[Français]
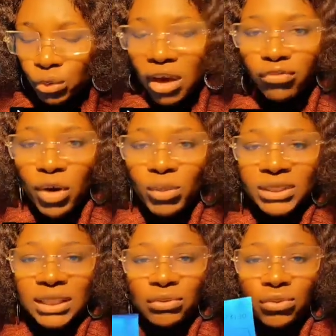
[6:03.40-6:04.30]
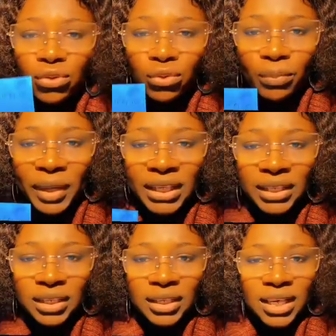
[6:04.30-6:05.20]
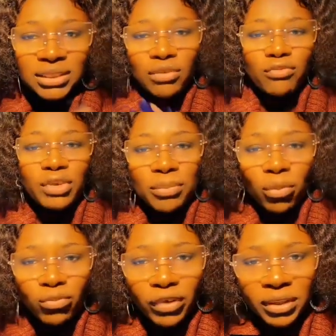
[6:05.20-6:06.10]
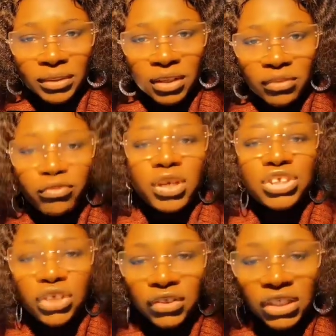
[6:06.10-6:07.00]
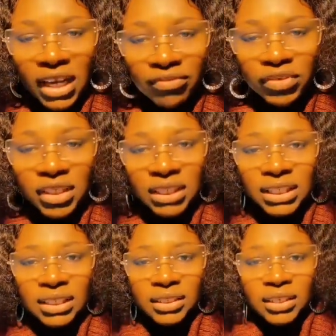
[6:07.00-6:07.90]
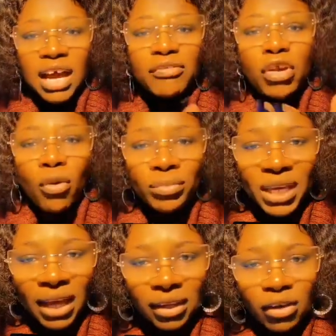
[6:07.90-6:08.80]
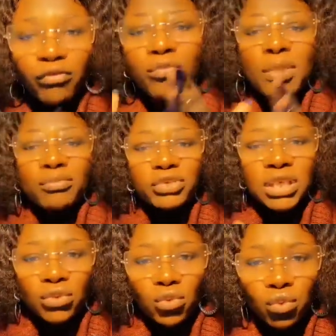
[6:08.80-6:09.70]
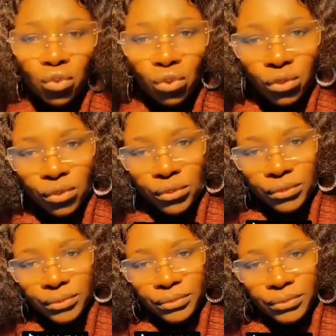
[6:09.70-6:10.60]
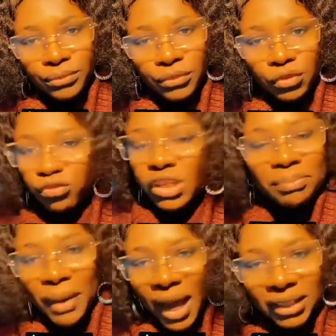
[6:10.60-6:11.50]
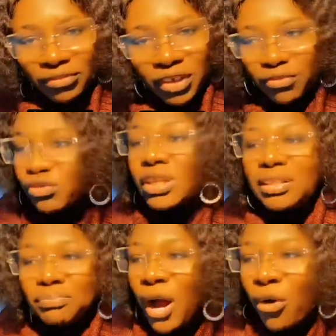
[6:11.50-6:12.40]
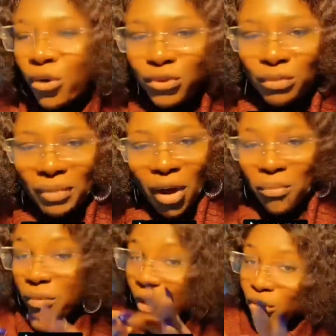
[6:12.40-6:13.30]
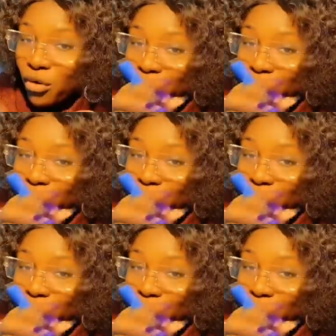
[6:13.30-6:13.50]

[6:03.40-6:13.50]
d'envoi Western Union au pays. Qu'est-ce que vous voulez prouver Vous voulez changer la vie de qui Avec combien Vous-même, vous êtes où Vous n'êtes pas arrivé, vous n'êtes encore nulle part. On peut encore